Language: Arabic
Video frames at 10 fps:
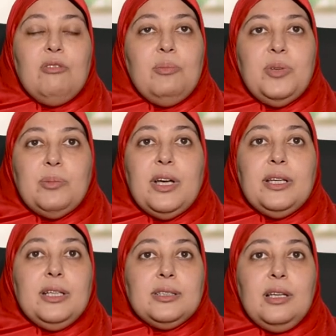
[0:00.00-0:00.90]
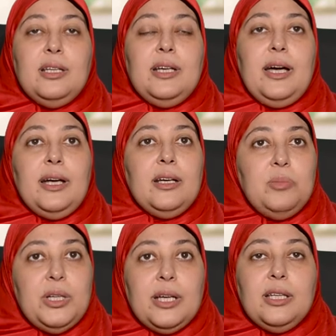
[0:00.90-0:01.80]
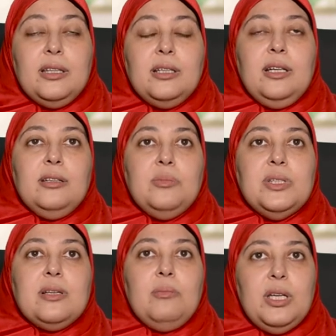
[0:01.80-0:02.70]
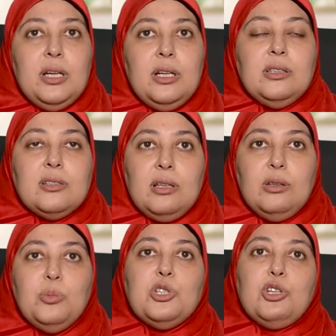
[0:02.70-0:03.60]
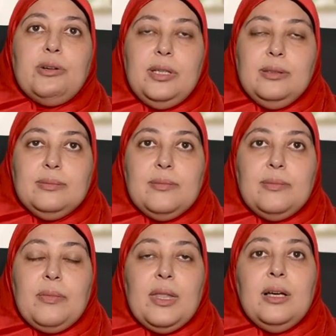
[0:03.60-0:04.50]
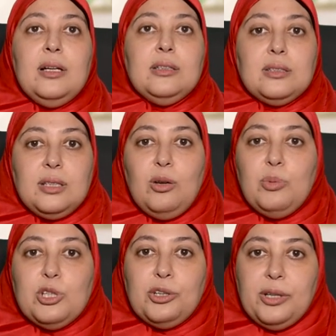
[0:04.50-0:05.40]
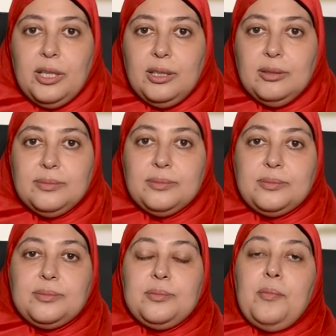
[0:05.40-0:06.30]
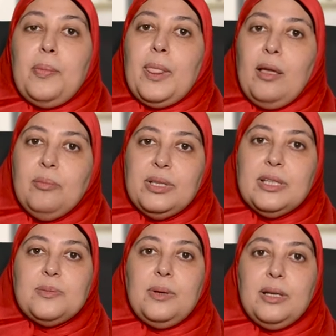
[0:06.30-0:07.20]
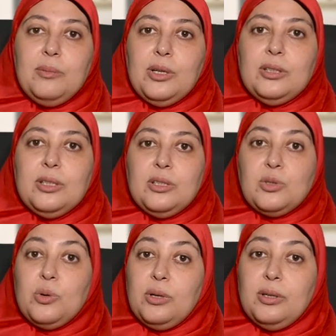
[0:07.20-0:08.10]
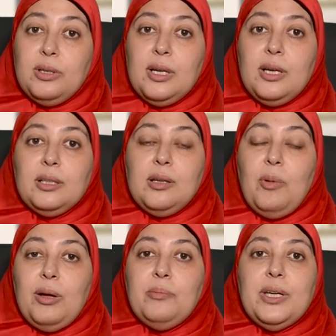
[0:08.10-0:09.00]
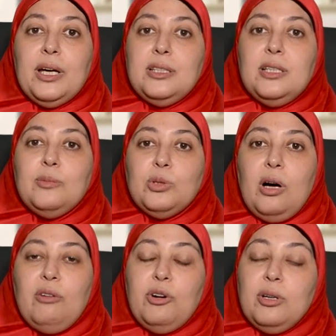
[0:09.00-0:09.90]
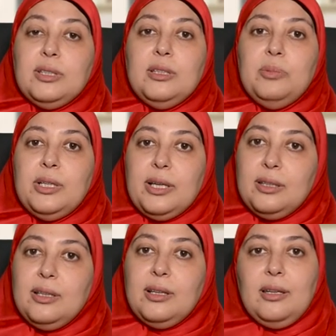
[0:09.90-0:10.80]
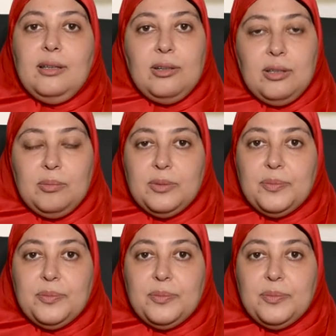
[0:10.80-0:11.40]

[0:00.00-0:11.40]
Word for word: فبيبدا يحصل لي حاجه كبيره جدا احنا بنسميها تصلب الشرايين تصلب الشرايين بالنسبة لمرضى السكر طبعا بيؤدي لمضاعفات كبيرة جدا على القلب